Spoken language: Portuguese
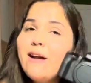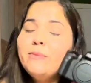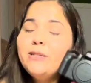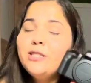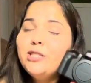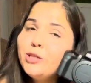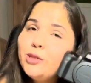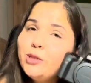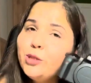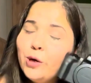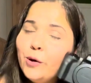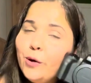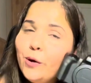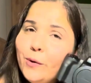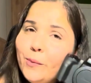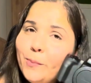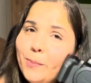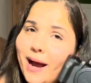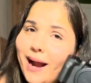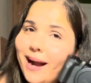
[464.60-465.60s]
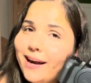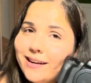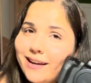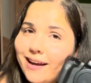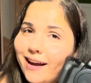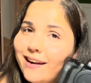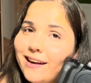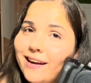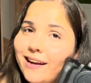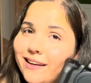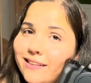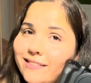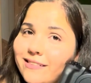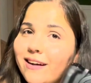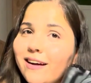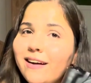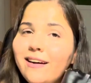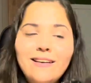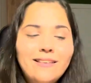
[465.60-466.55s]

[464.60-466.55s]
uma youtuber, querido!